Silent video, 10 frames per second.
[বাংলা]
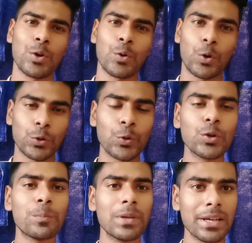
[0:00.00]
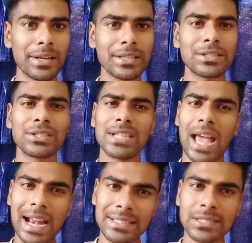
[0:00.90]
কতগুলো প্লেয়ারের
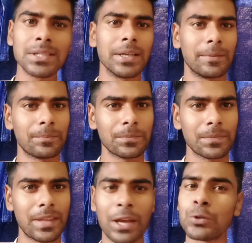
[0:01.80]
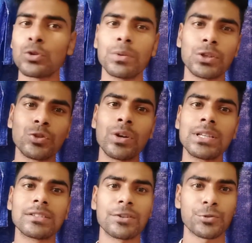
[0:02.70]
স্ট্যাটস নিয়ে একটু তোমাদের সঙ্গে
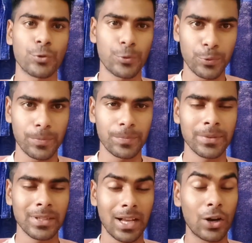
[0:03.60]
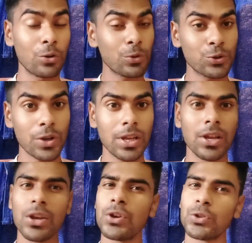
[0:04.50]
ডিসকাস করব আর অবশ্যই
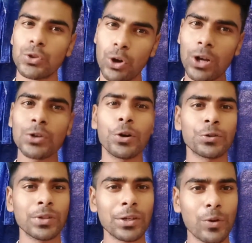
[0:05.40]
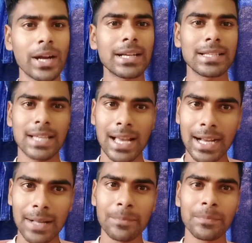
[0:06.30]
দল গঠনের কয়েকটা
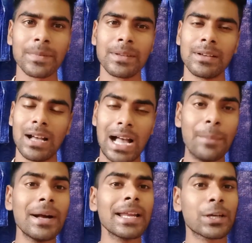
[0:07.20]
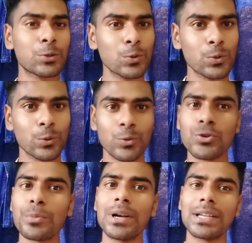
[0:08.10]
জায়গা আমার একটু
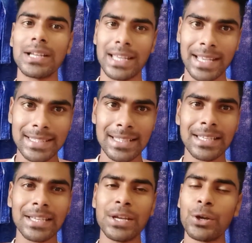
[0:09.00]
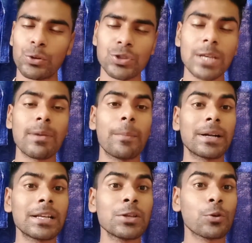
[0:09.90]
উল্টোপাল্টা লেগেছে তো সেই
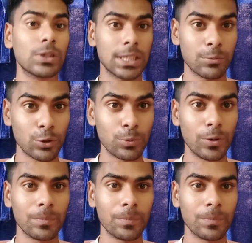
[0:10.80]
ব্যাপারটা নিয়েও কথা বলবো